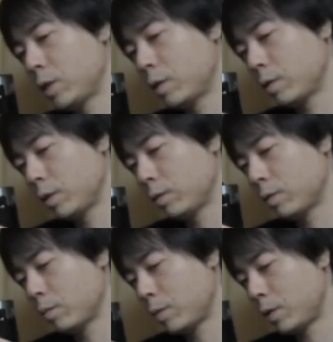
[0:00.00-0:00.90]
側にす
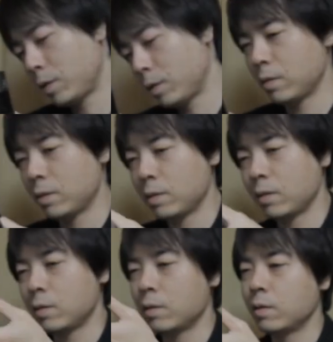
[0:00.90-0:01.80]
ればこ
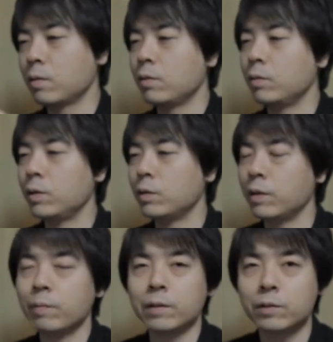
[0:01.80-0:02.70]
ういう風に撮
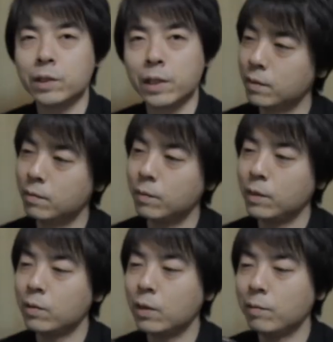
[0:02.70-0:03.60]
れますしね。
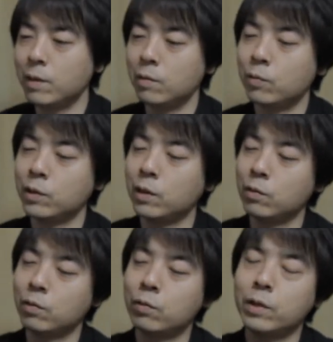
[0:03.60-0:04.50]
ビデオカメラはこうやっ
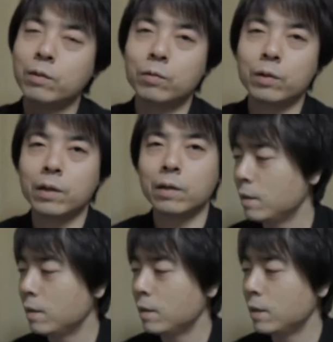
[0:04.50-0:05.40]
て撮れるので、
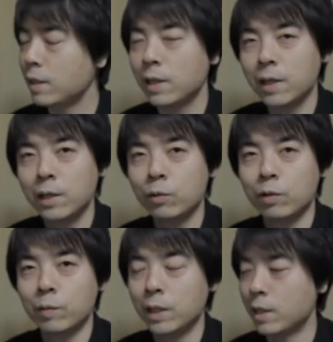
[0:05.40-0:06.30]
いらないとい
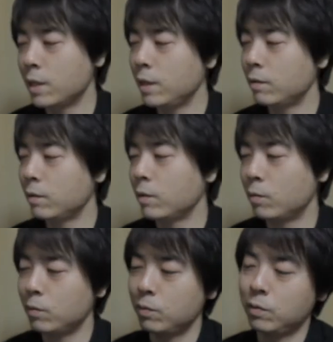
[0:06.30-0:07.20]
えばいらないですけ
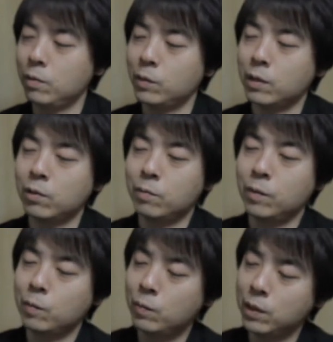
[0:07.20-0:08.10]
ど、でも例
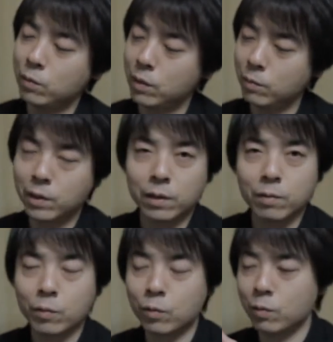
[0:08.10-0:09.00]
えばビデオカメラ
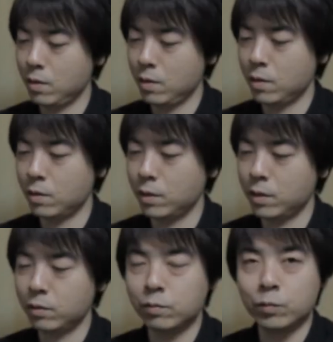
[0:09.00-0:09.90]
でも
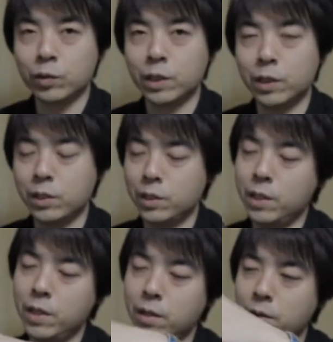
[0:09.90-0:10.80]
逆向きにし
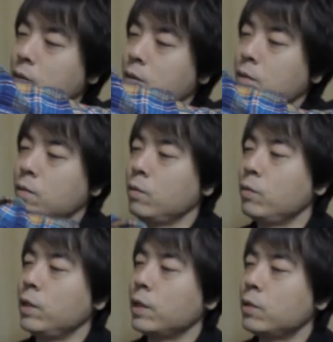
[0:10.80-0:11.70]
てこういう
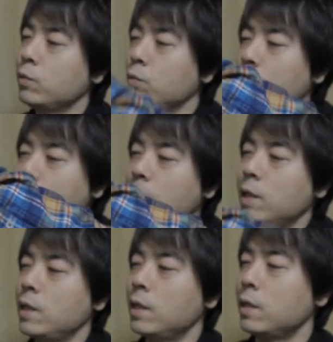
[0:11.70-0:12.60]
ふうに液晶を見な
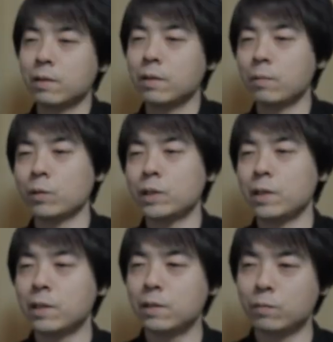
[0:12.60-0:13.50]
がら手持ち
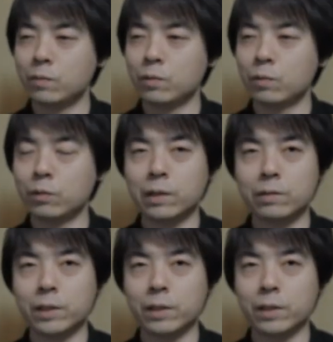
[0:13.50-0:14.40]
で自分の撮
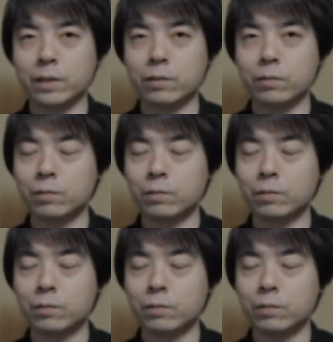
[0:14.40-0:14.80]
影ができる、